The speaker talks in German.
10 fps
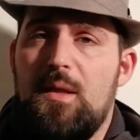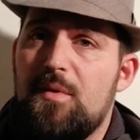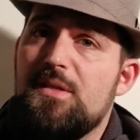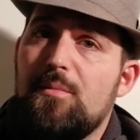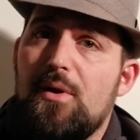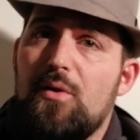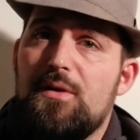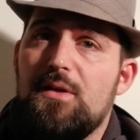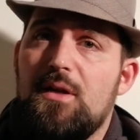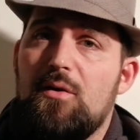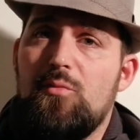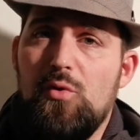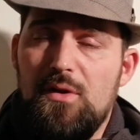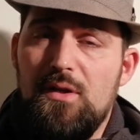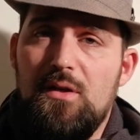Gibt es ein paar Leute in der
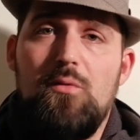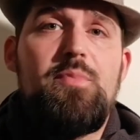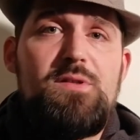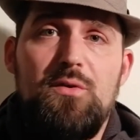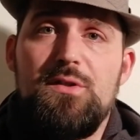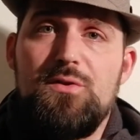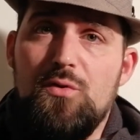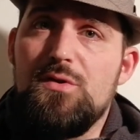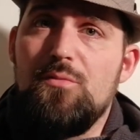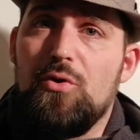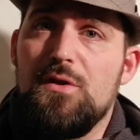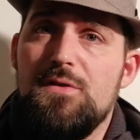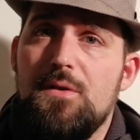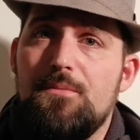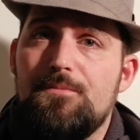Community, die du besonders grüßen
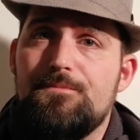möchtest?